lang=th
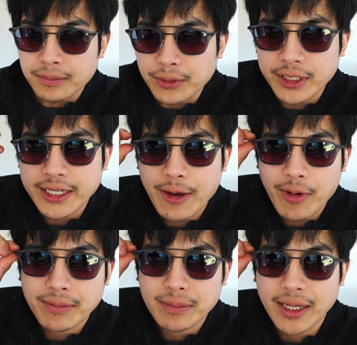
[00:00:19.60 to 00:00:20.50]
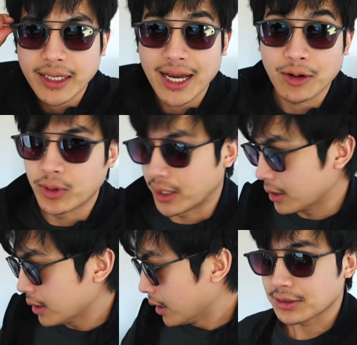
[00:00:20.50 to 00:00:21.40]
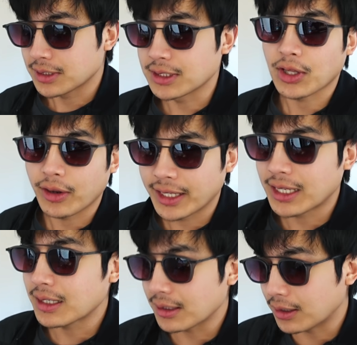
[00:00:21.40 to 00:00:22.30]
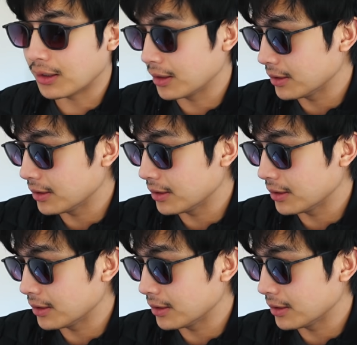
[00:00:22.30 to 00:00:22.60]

พอดีได้แว่นมาใหม่ อยากปวดคือตอนนี้ก็